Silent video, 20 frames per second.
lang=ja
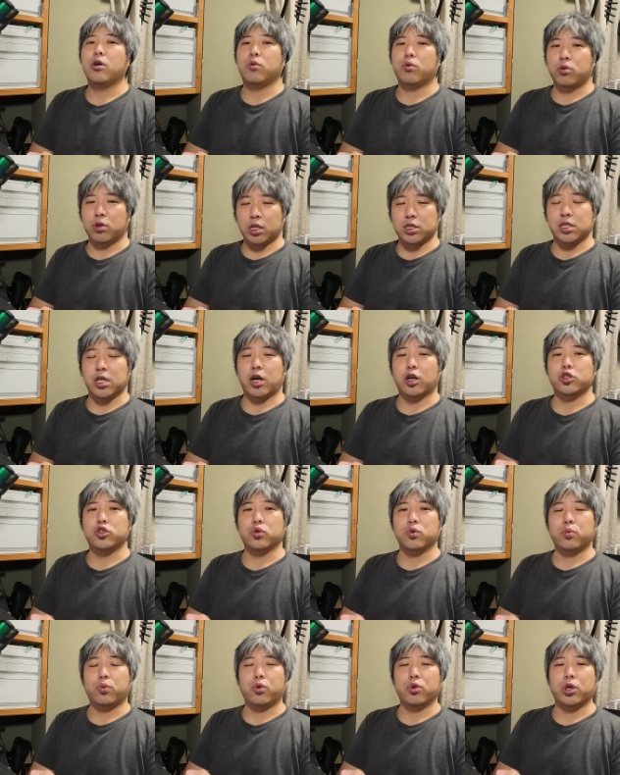このですね、
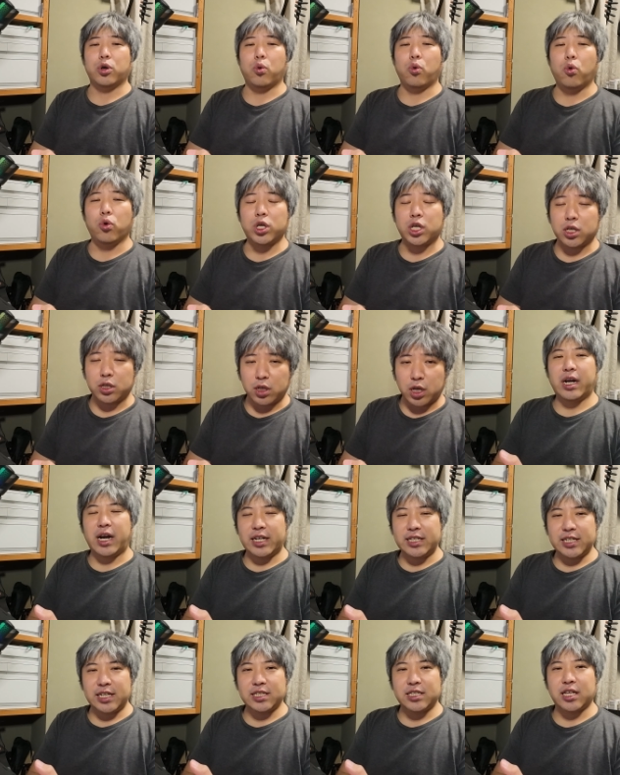アクション4で大きく
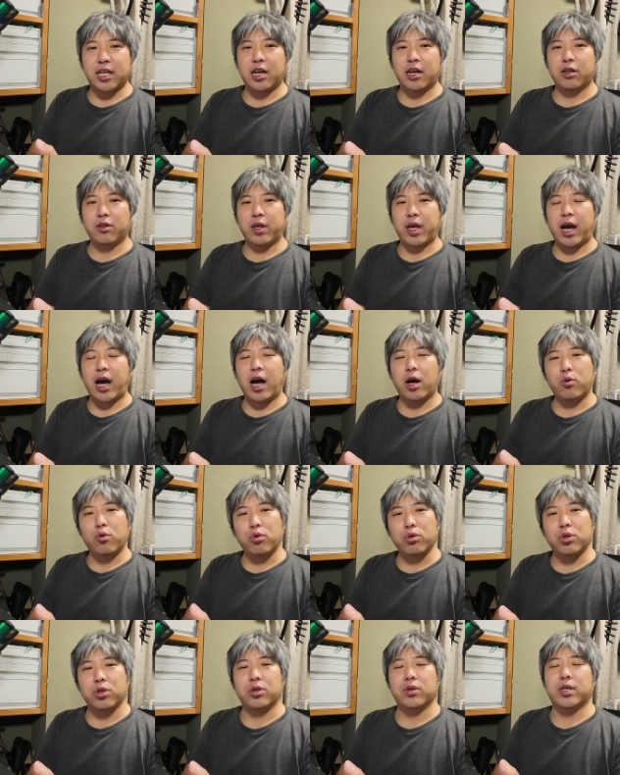改善されるであ
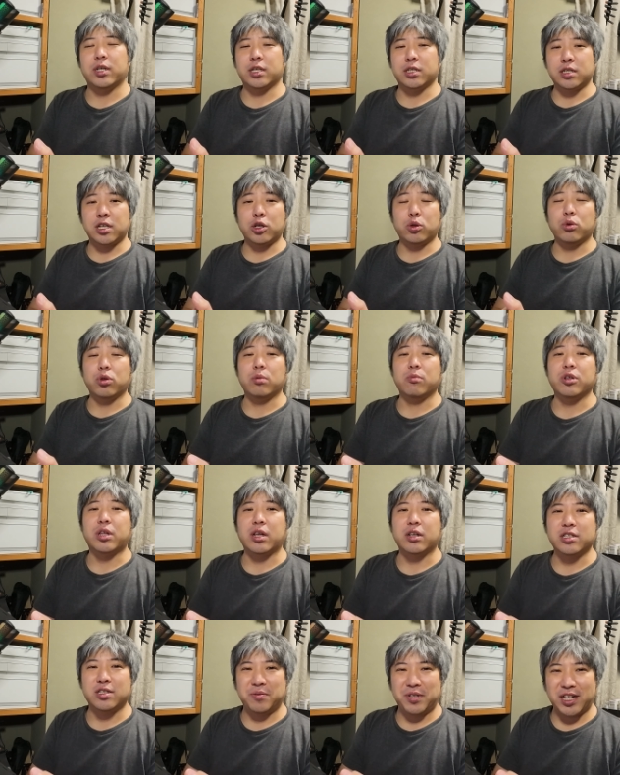ろうというのがですね、とても
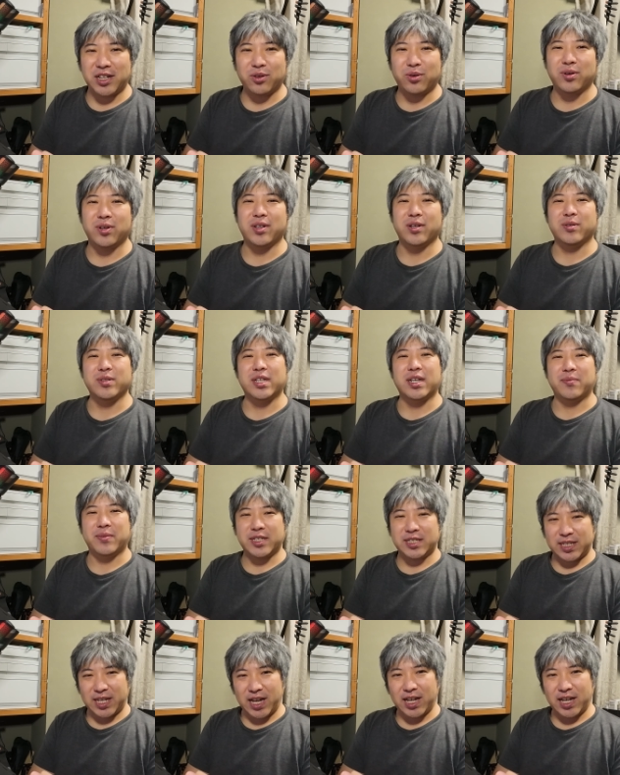楽しみなところでございます